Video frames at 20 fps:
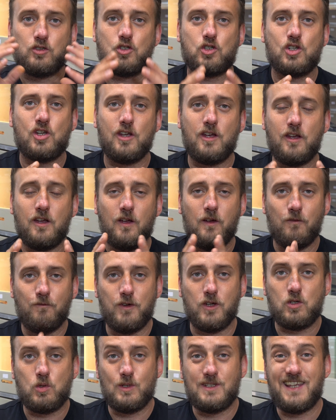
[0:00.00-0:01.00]
trzy
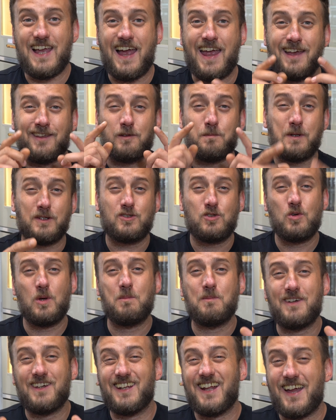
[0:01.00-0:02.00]
wyszły z jaja.
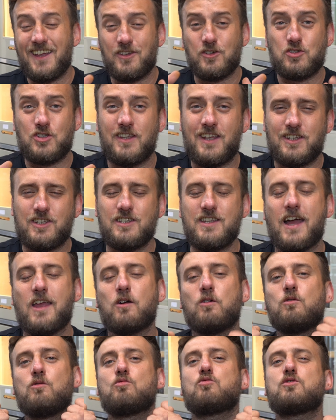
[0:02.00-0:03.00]
Zobaczyłem rano, że
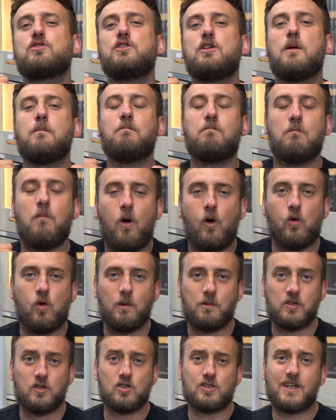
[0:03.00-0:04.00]
nacinają i już nie
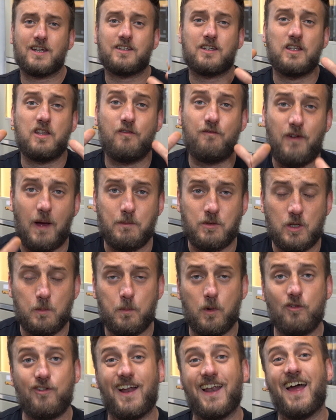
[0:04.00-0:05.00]
mogłem się doczekać, kiedy Wam się
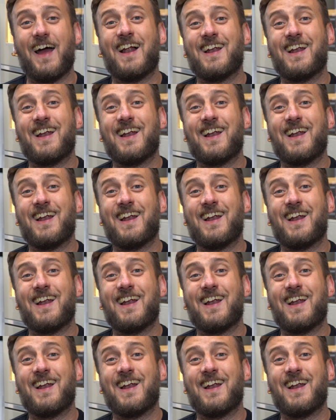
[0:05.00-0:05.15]
pochwalę.